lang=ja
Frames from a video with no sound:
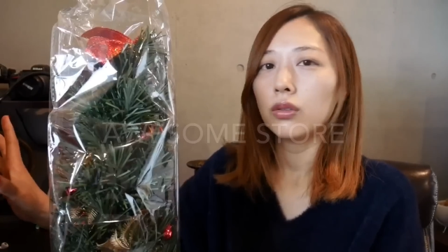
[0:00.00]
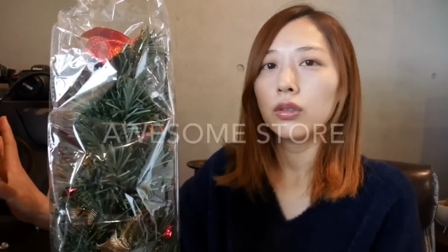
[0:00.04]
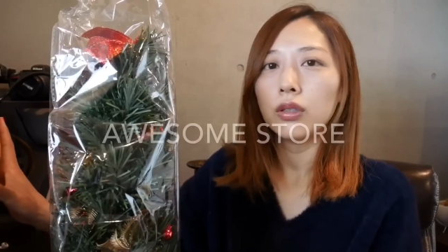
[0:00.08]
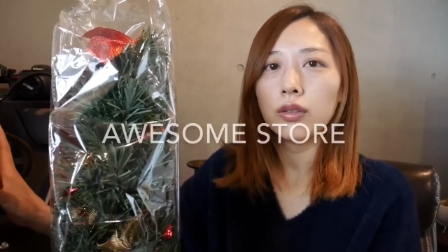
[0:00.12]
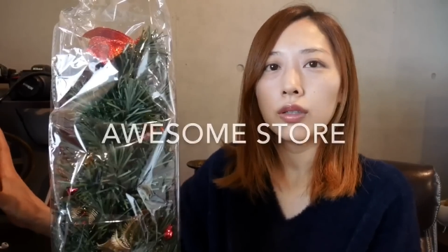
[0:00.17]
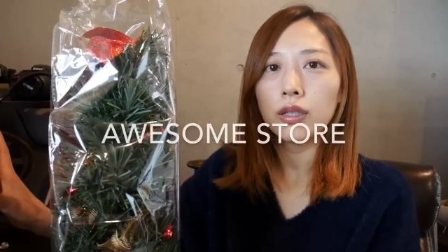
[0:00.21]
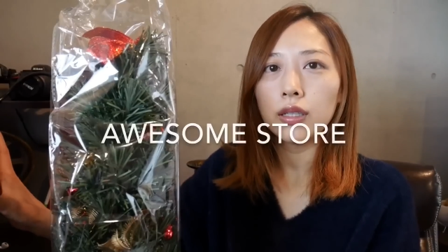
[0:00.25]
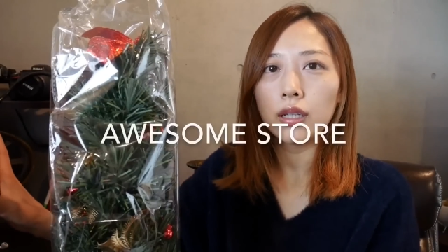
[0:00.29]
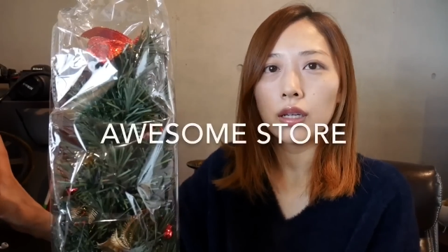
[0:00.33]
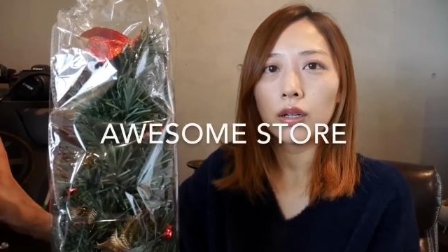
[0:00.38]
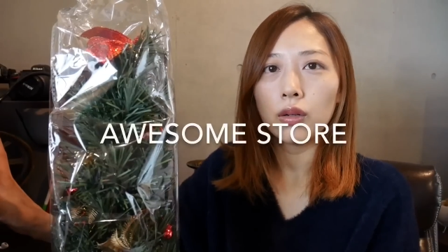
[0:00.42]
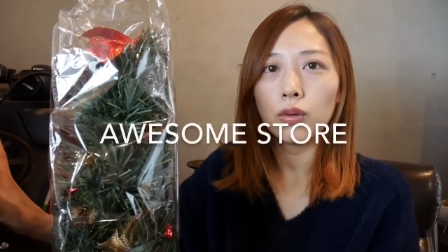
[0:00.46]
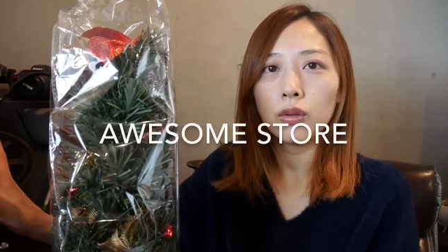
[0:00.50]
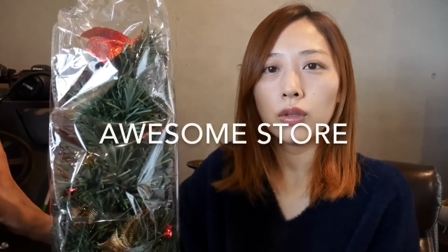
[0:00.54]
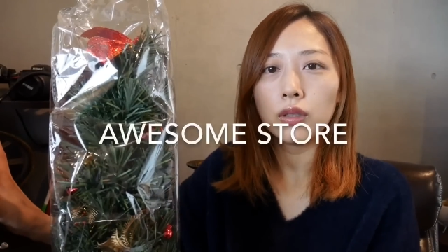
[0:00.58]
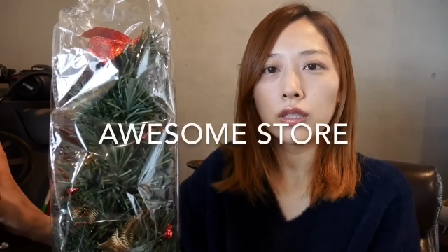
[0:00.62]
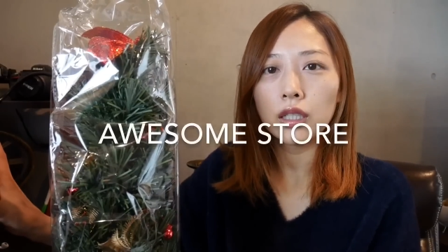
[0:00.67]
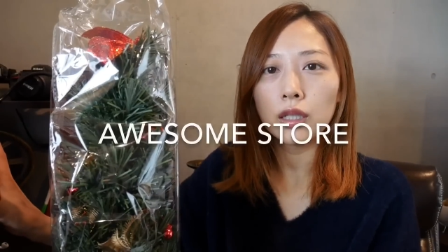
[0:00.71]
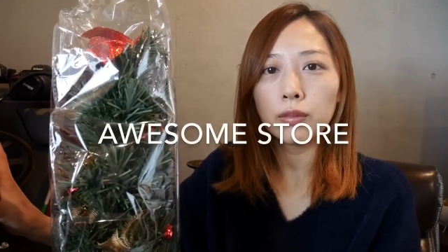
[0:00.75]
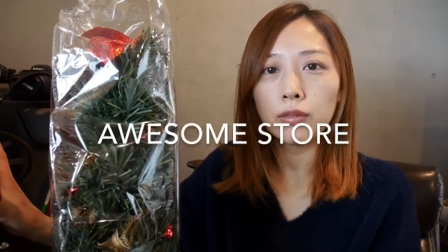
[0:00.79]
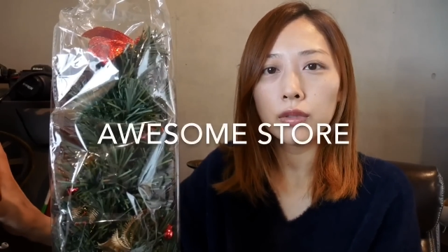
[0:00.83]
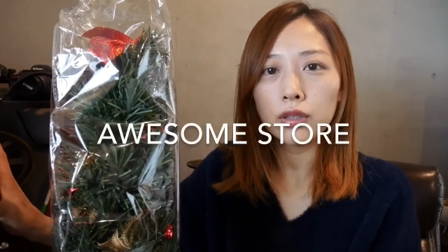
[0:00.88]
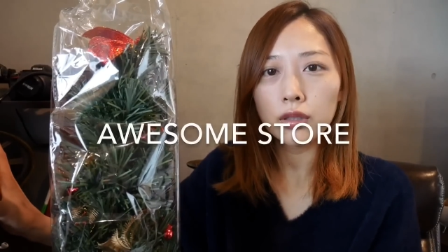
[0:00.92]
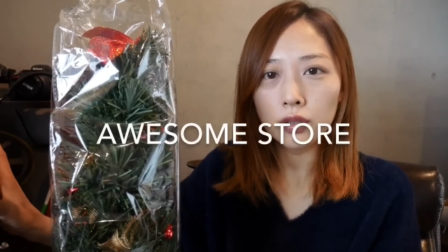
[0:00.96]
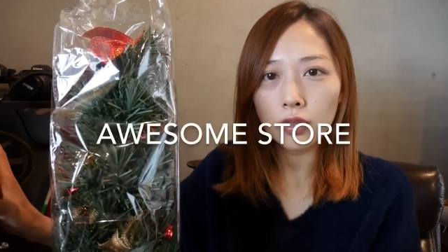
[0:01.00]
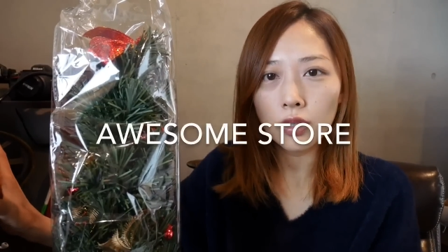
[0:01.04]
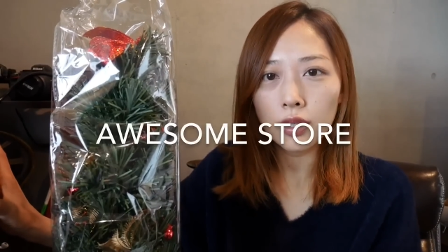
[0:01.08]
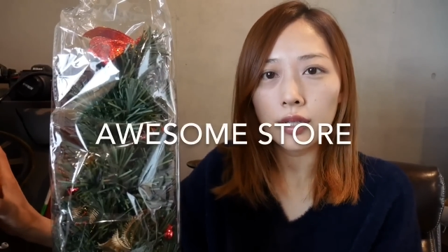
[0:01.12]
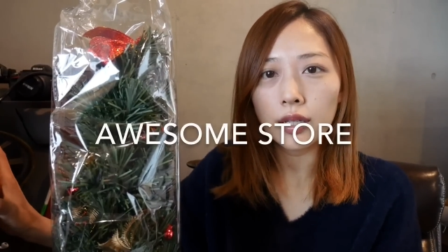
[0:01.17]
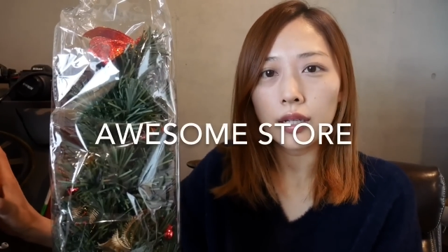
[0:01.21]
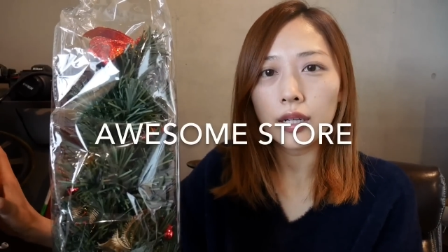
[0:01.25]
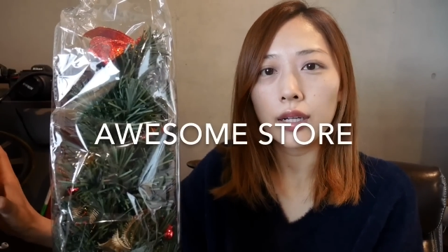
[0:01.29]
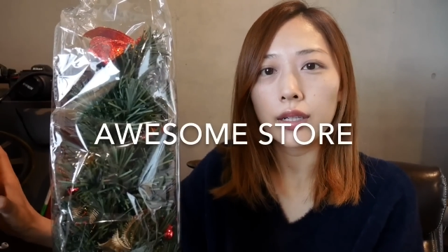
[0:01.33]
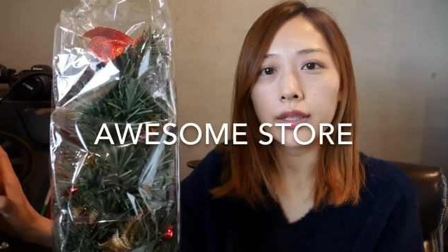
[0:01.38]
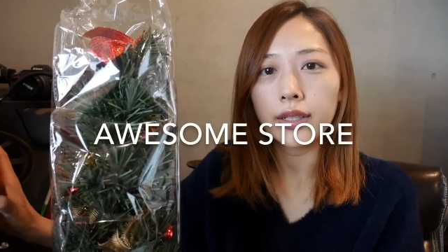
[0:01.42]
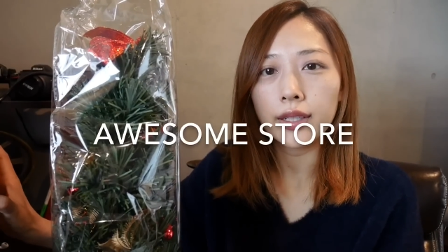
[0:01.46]
これはね、オーサムストア
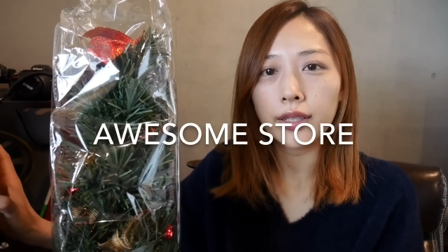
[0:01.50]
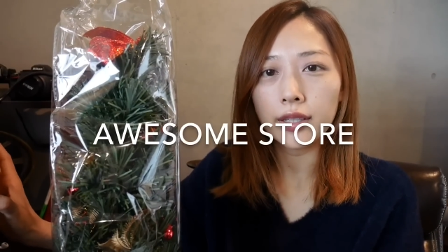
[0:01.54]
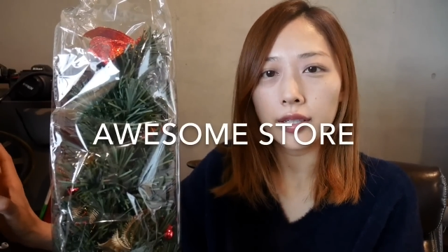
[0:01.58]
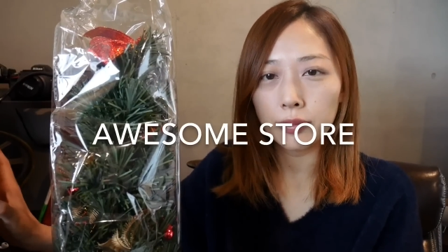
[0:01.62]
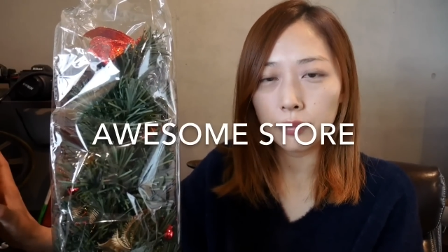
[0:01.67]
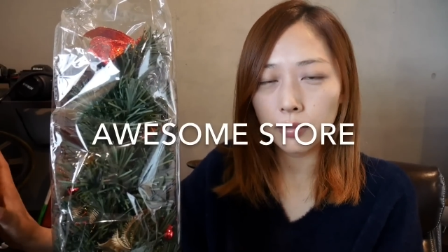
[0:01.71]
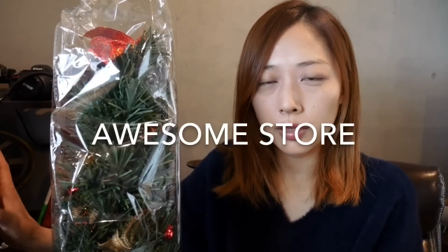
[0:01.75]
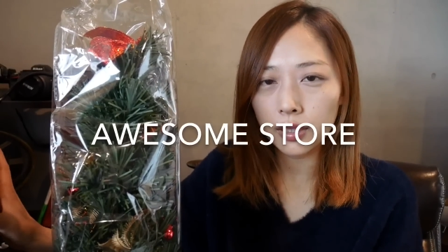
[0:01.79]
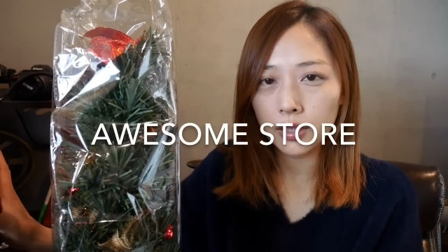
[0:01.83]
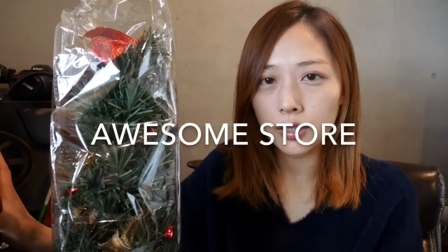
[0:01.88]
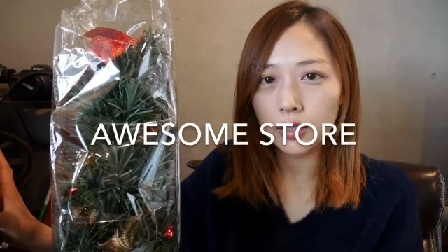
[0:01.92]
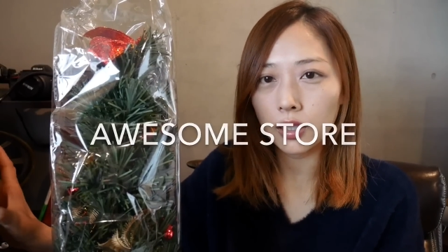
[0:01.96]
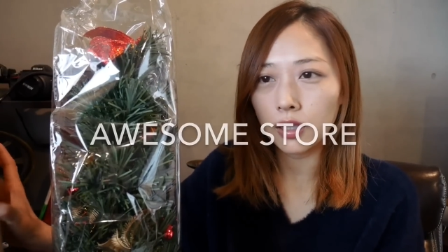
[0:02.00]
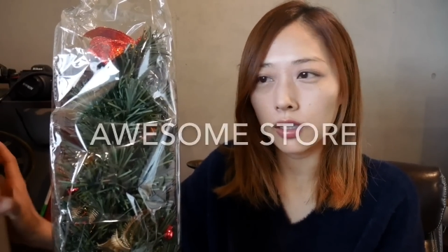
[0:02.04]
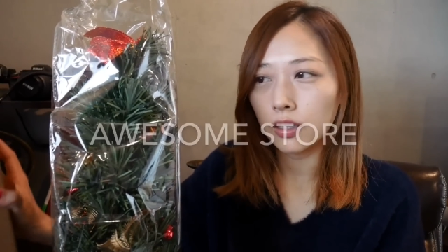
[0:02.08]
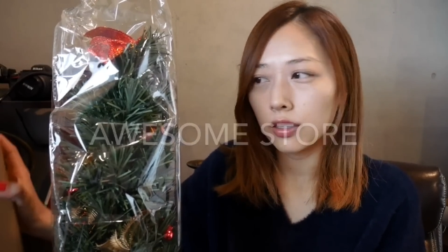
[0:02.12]
で買ってきました。